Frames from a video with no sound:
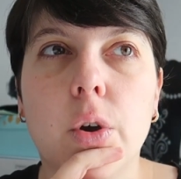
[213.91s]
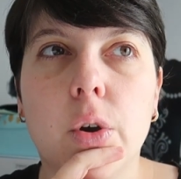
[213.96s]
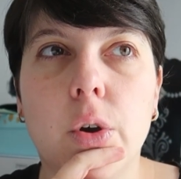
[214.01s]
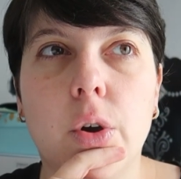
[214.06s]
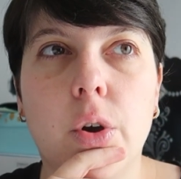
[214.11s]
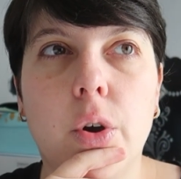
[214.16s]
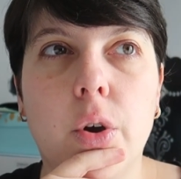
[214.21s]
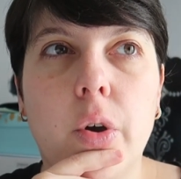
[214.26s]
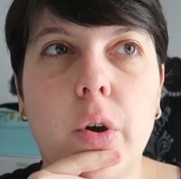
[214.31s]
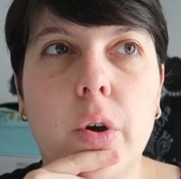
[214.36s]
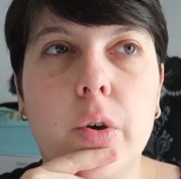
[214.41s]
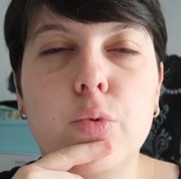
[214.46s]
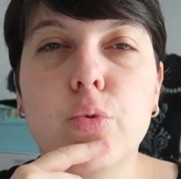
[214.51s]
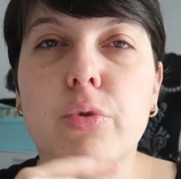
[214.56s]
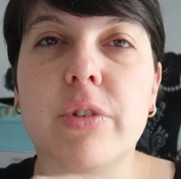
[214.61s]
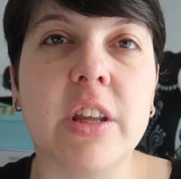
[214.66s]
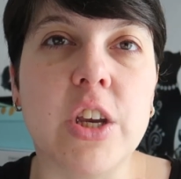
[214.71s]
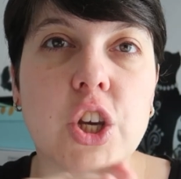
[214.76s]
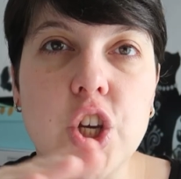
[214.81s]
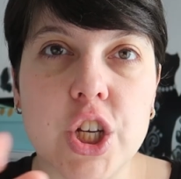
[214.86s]
Euh,
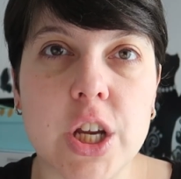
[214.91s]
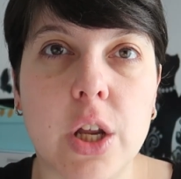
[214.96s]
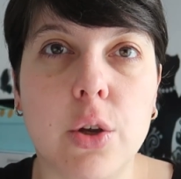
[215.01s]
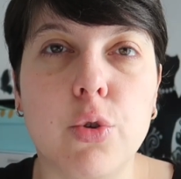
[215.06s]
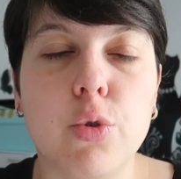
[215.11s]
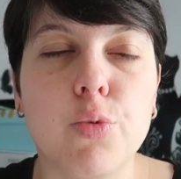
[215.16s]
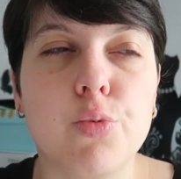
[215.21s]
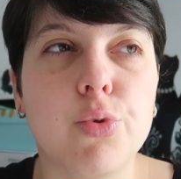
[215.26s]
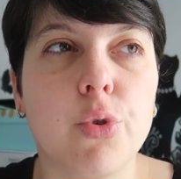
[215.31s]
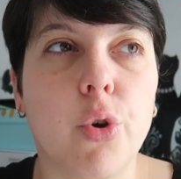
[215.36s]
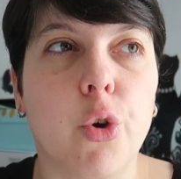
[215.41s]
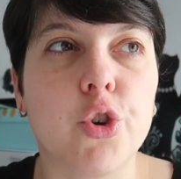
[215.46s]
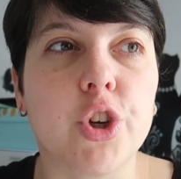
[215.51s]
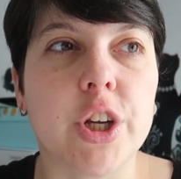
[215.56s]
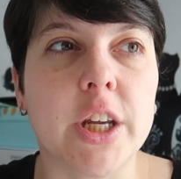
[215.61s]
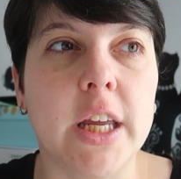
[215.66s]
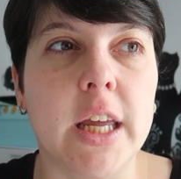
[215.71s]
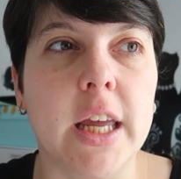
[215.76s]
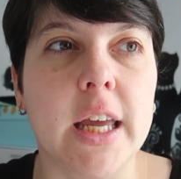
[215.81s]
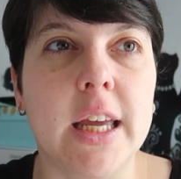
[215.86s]
donc c'est une chaîne de
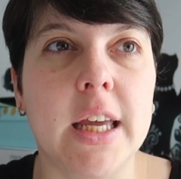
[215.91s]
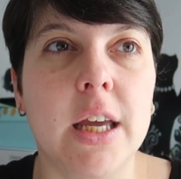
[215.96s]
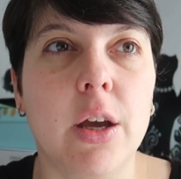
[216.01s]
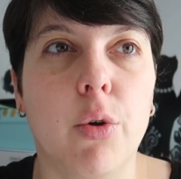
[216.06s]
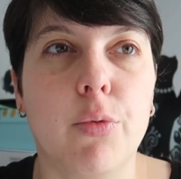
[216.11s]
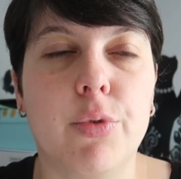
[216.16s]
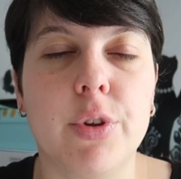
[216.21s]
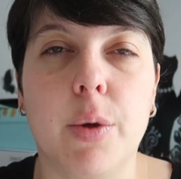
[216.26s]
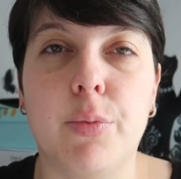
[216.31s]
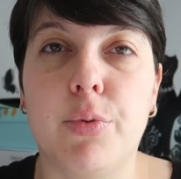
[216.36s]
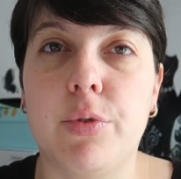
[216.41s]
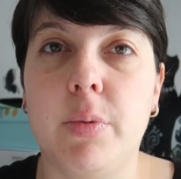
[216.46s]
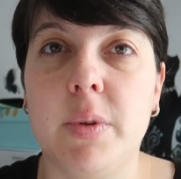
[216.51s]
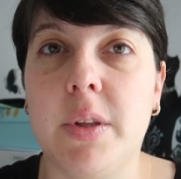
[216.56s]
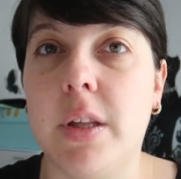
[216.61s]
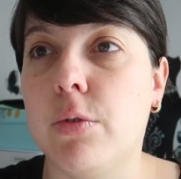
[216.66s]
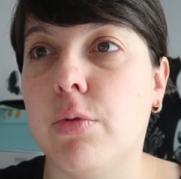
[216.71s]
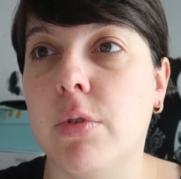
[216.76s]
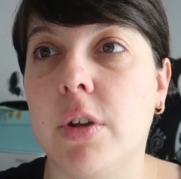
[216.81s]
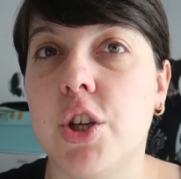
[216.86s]
boulangerie et euh, vous avez la
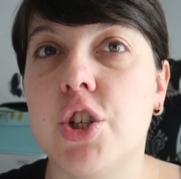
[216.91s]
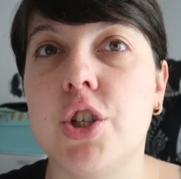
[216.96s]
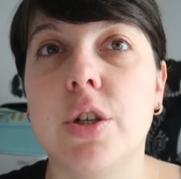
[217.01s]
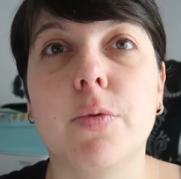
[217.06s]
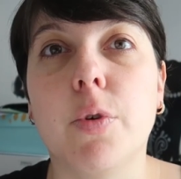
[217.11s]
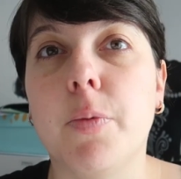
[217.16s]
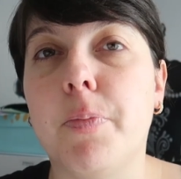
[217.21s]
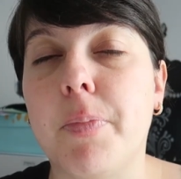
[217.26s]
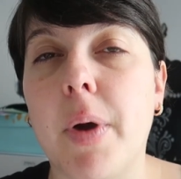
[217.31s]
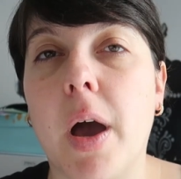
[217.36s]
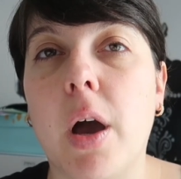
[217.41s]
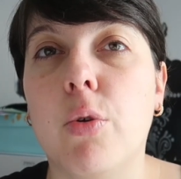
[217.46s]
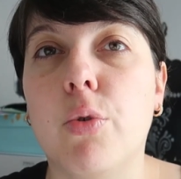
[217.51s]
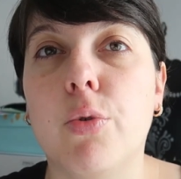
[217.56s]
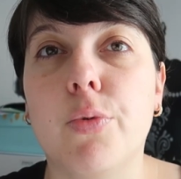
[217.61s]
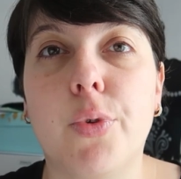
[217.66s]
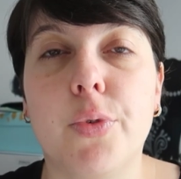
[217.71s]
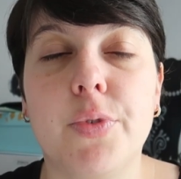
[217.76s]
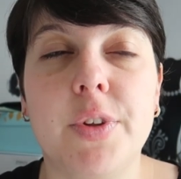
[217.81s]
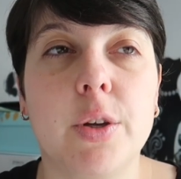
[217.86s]
possibilité soit d'acheter votre pain
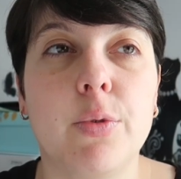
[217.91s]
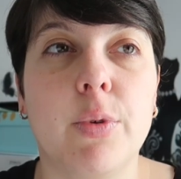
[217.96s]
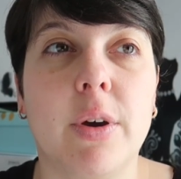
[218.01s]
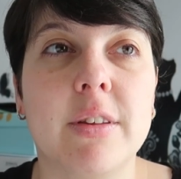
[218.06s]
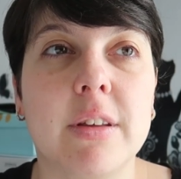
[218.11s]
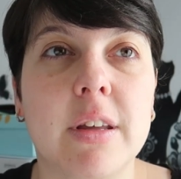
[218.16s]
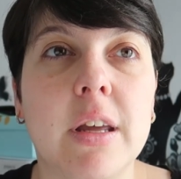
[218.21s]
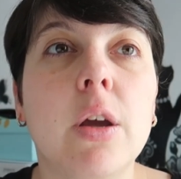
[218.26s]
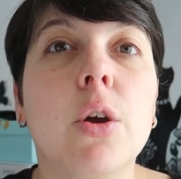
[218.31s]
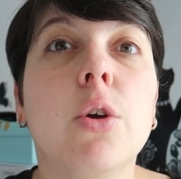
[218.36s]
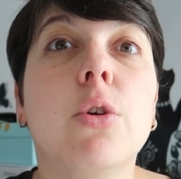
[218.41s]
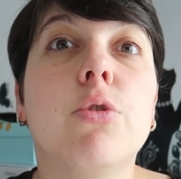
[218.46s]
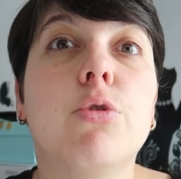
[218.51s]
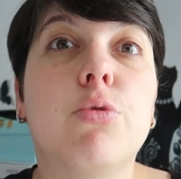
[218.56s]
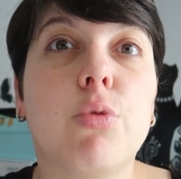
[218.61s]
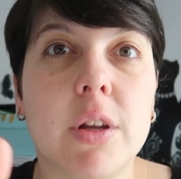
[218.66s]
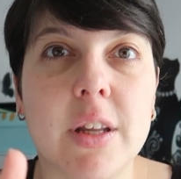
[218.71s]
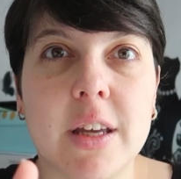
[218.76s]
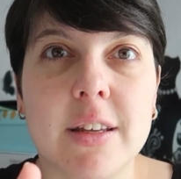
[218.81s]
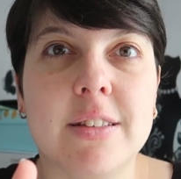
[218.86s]
ou vos viennoiseries,
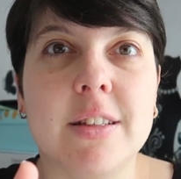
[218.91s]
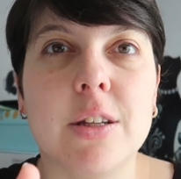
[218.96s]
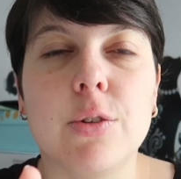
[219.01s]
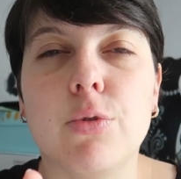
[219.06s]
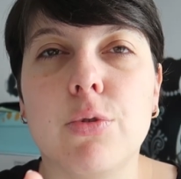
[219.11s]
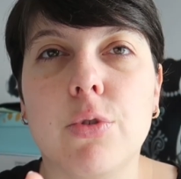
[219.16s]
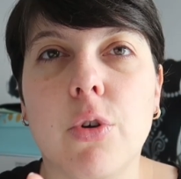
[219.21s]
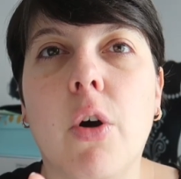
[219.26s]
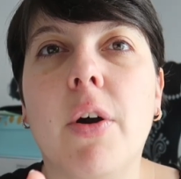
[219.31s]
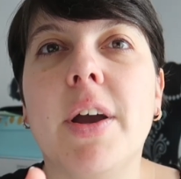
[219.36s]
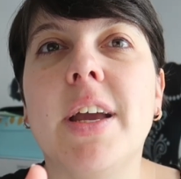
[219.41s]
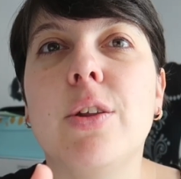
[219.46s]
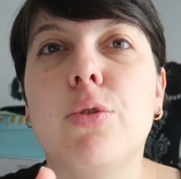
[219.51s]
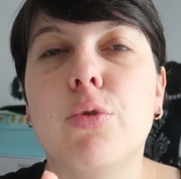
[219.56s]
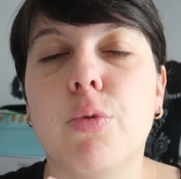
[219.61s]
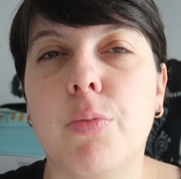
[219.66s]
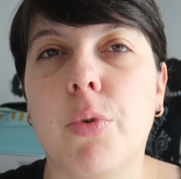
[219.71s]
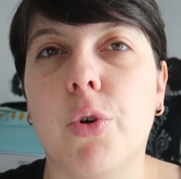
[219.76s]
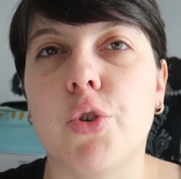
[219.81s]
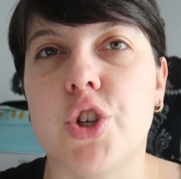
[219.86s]
soit de rester dedans et
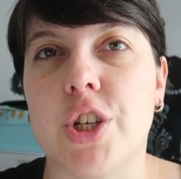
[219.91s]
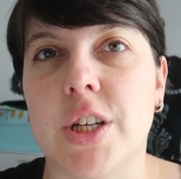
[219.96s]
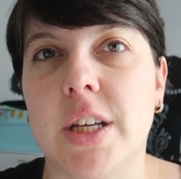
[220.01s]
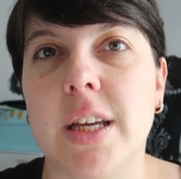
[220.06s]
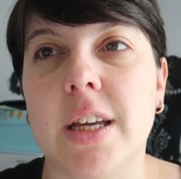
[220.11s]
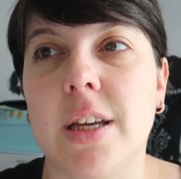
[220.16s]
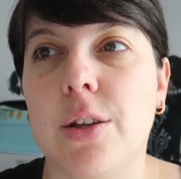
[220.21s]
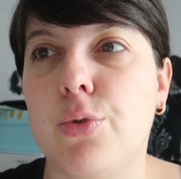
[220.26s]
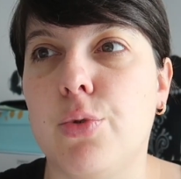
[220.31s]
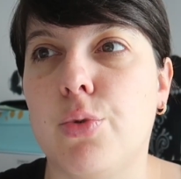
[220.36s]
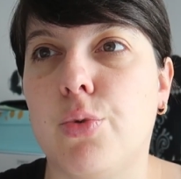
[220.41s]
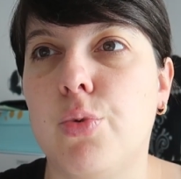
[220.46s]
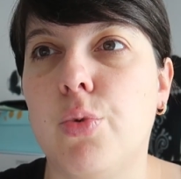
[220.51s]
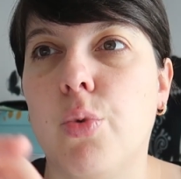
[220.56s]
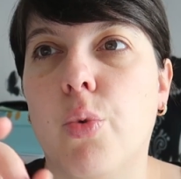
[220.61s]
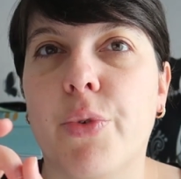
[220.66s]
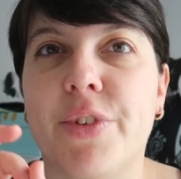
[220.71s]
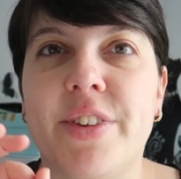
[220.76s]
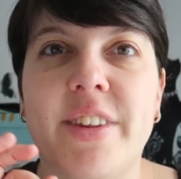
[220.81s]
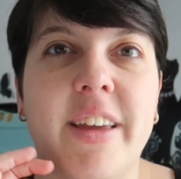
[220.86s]
de manger. Et du
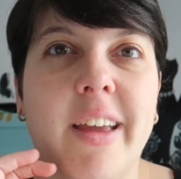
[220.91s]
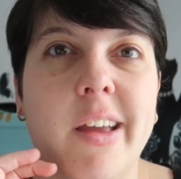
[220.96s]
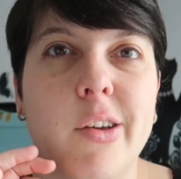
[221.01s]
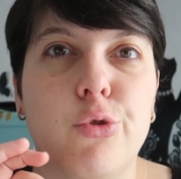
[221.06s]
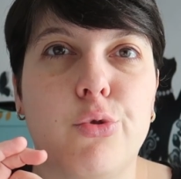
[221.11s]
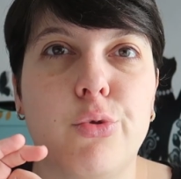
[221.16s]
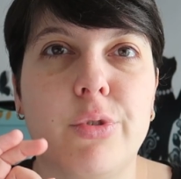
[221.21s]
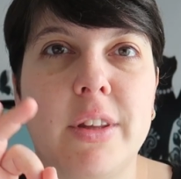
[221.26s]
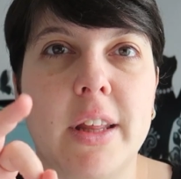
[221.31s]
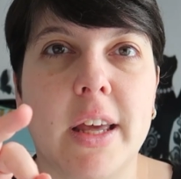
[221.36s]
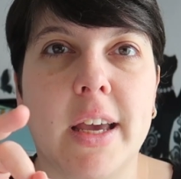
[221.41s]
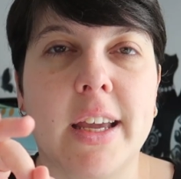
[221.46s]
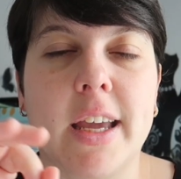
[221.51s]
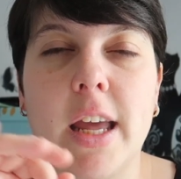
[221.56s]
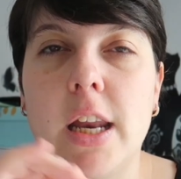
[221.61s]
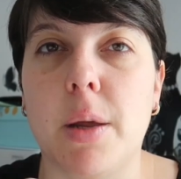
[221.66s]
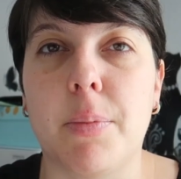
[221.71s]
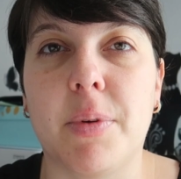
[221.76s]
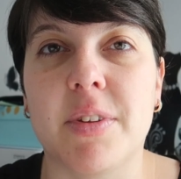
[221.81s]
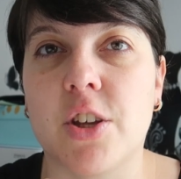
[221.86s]
coup, on s'est juste
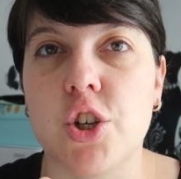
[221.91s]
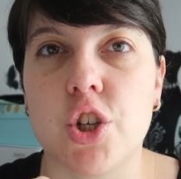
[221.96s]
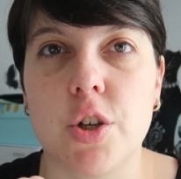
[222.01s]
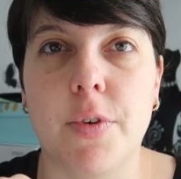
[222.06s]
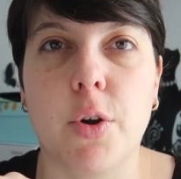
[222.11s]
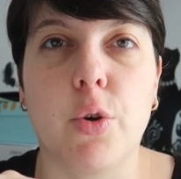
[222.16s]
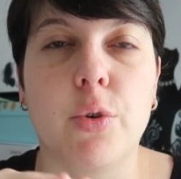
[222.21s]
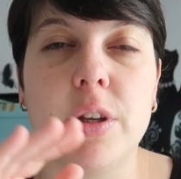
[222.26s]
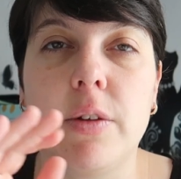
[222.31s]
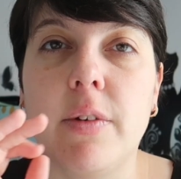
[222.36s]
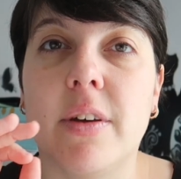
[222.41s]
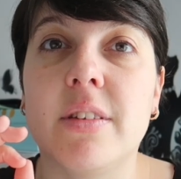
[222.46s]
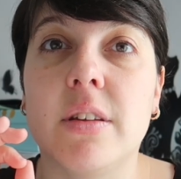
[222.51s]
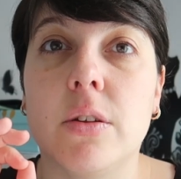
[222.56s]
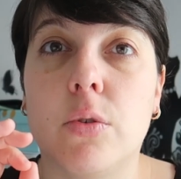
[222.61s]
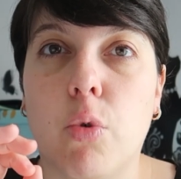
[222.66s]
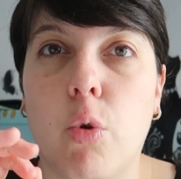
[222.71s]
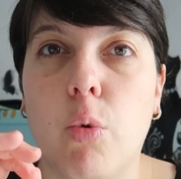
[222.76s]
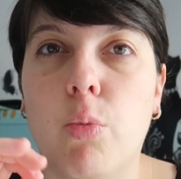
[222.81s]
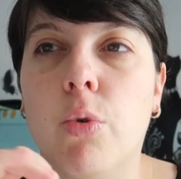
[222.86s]
régalé parce qu'à chaque fois qu'on y va,
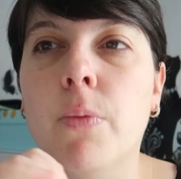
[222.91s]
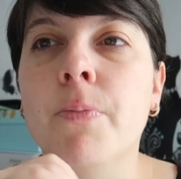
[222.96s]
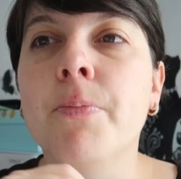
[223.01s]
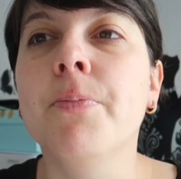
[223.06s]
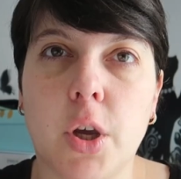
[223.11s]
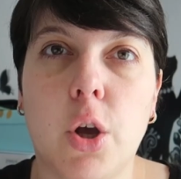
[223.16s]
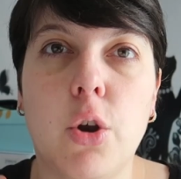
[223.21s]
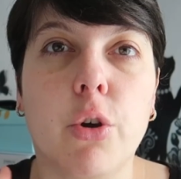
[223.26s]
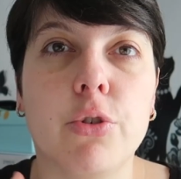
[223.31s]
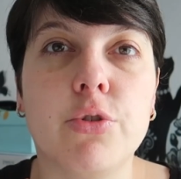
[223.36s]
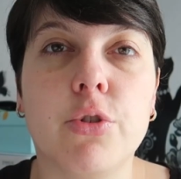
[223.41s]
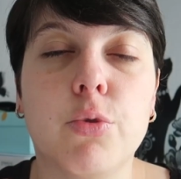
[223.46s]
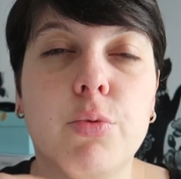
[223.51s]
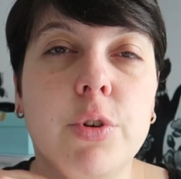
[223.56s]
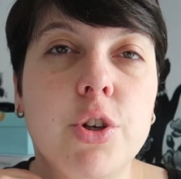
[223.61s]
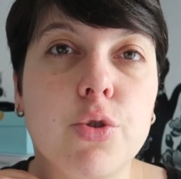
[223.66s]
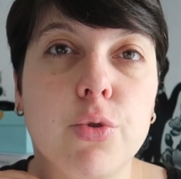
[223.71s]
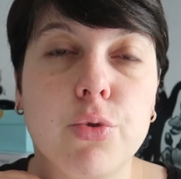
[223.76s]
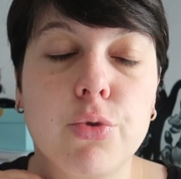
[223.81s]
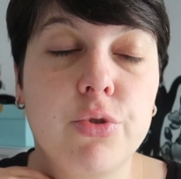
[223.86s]
c'est trop bon. Leurs
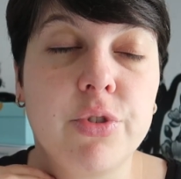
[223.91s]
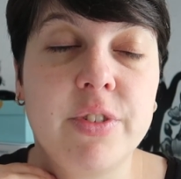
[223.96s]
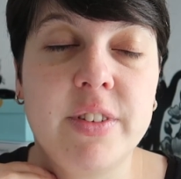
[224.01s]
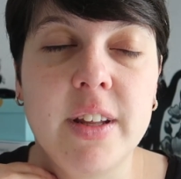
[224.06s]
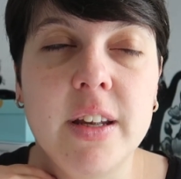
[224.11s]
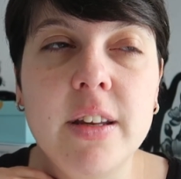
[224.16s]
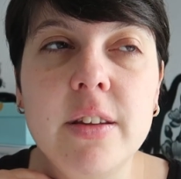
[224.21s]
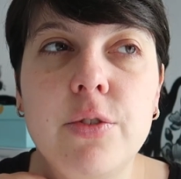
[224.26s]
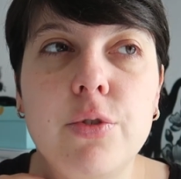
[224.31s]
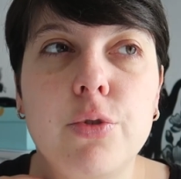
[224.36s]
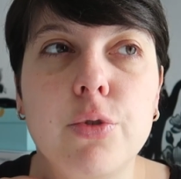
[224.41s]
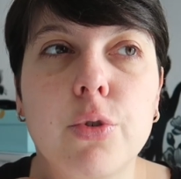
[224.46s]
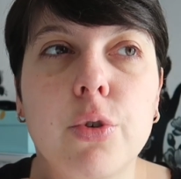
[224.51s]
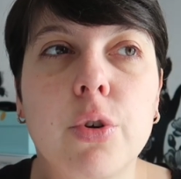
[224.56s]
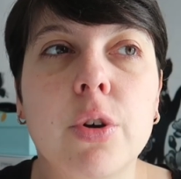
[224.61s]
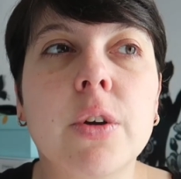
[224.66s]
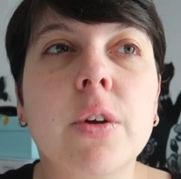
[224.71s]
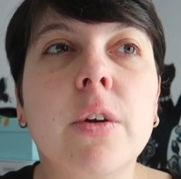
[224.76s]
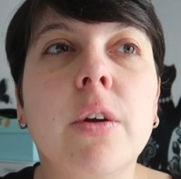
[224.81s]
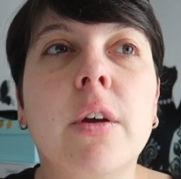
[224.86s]
sandwichs sont juste
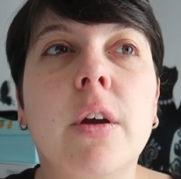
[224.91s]
délicieux.